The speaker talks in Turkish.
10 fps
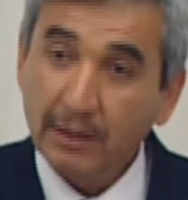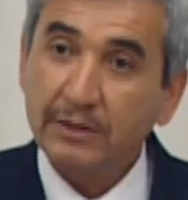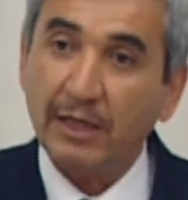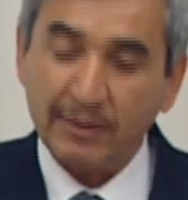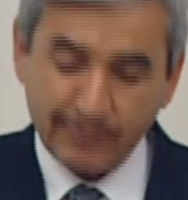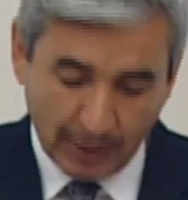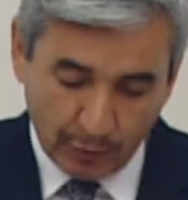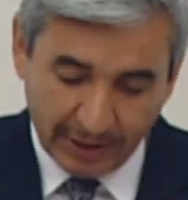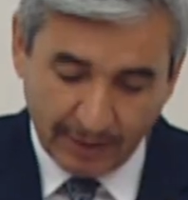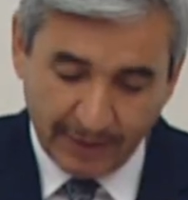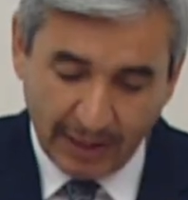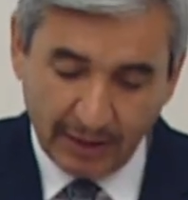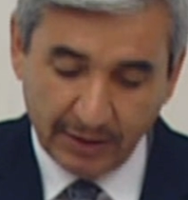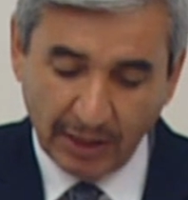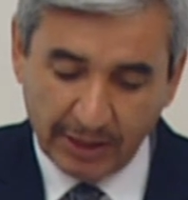Tarımsal
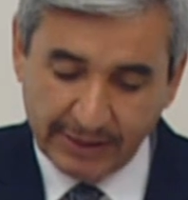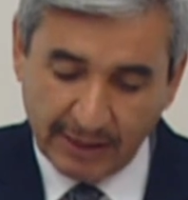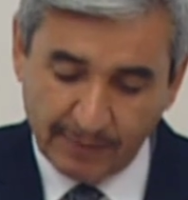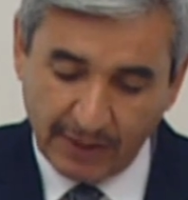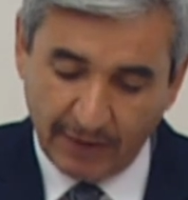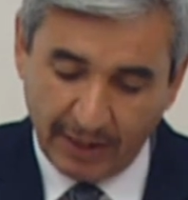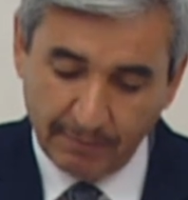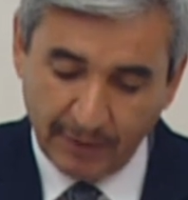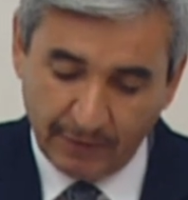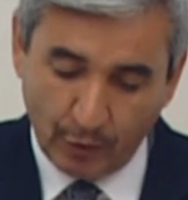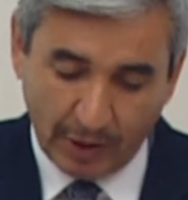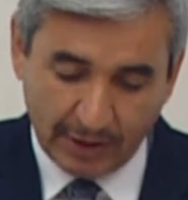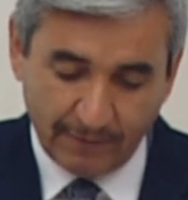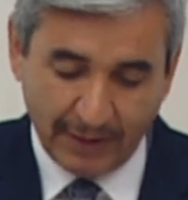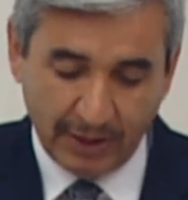üretimde yaş sebze ve meyve
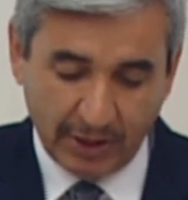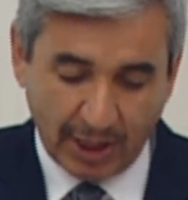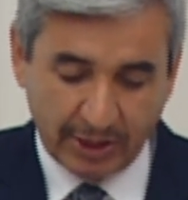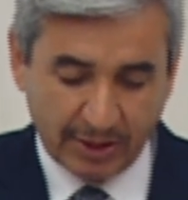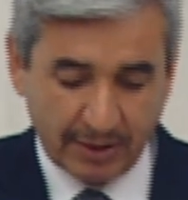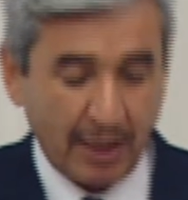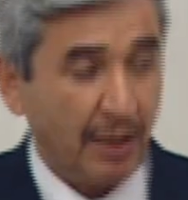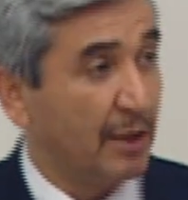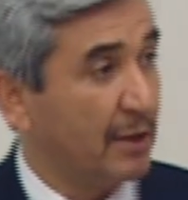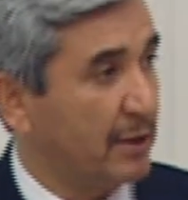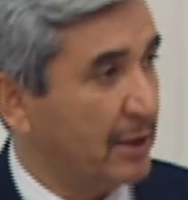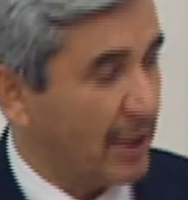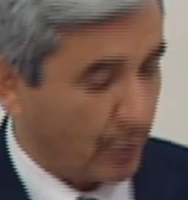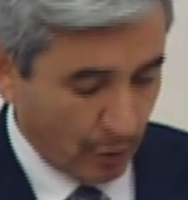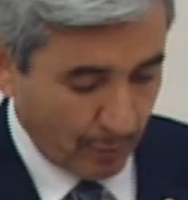üretim ve ihracatında
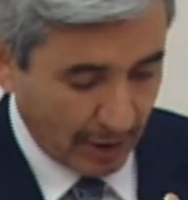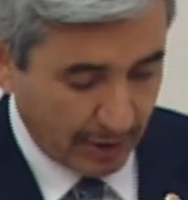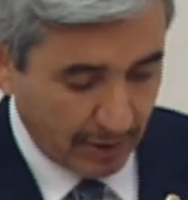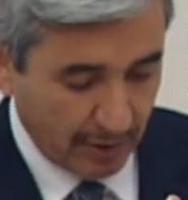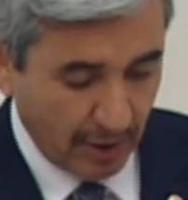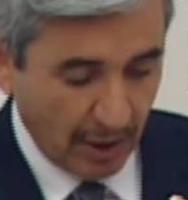lider konumundadır.